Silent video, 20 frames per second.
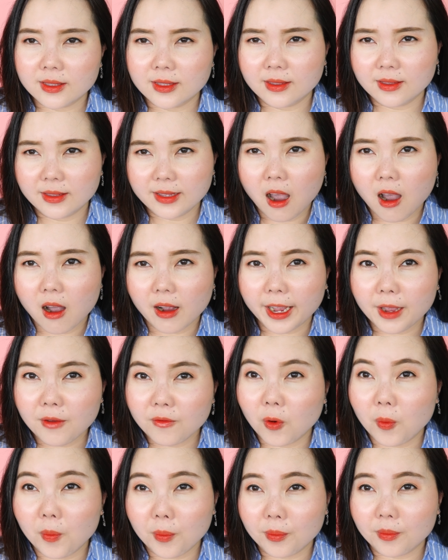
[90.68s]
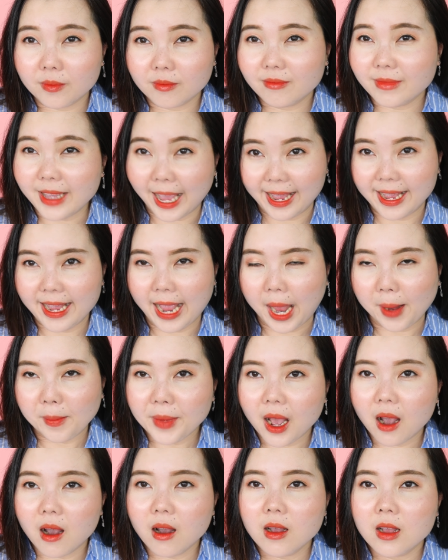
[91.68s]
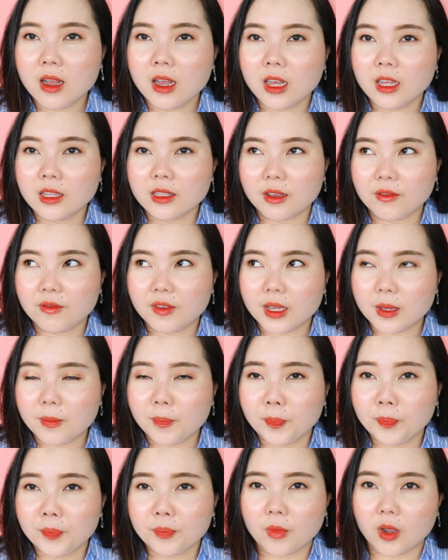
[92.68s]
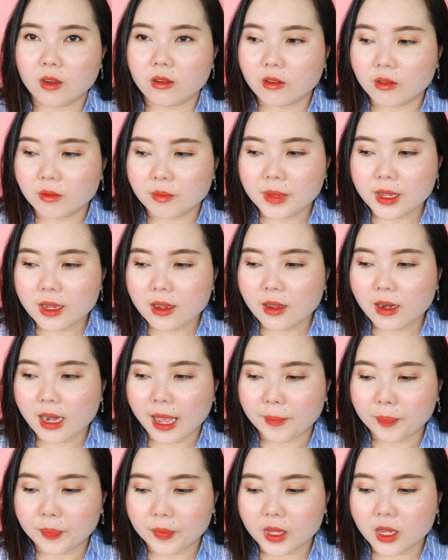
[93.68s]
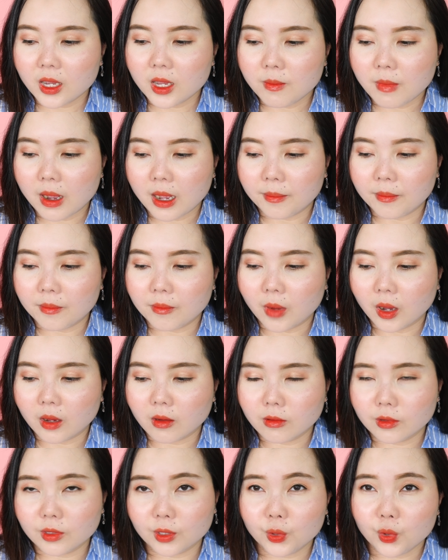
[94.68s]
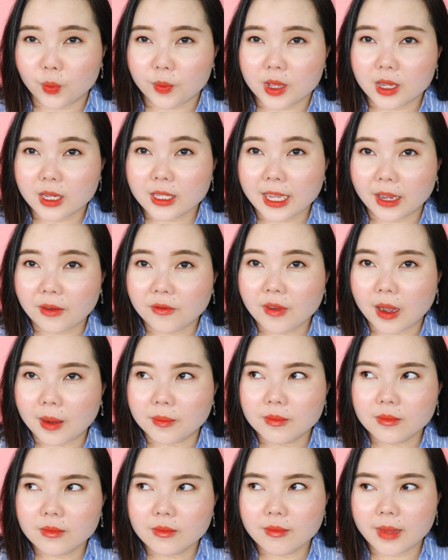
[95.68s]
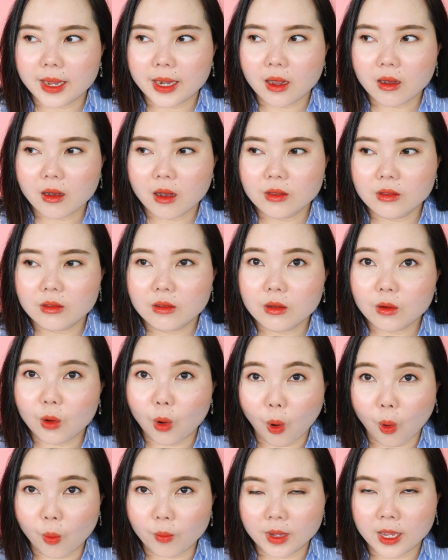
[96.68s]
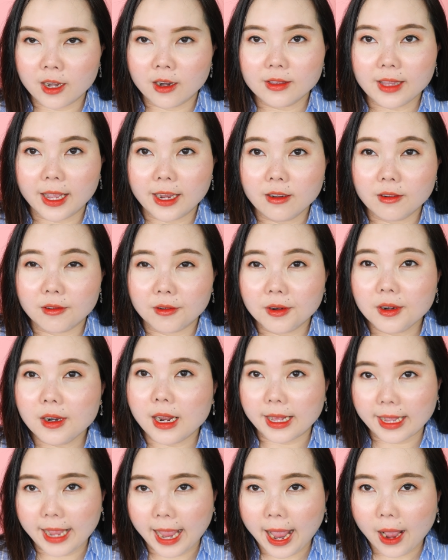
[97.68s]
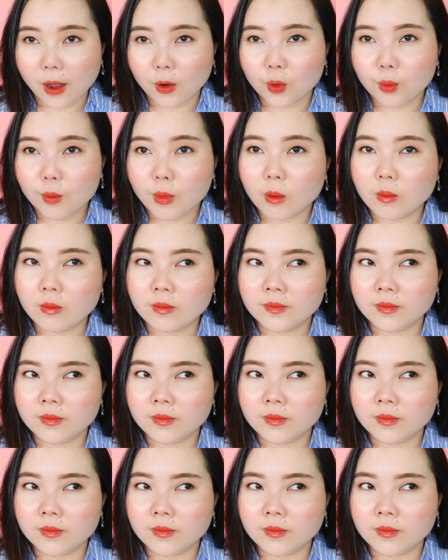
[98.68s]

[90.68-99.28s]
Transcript: cho cái vùng nhạy cảm đó tại vì mọi người biết đó là khi mà mọi người sử dụng những cái sản phẩm mà nó có chứa cồn thì nó phải rửa rất là cao đúng không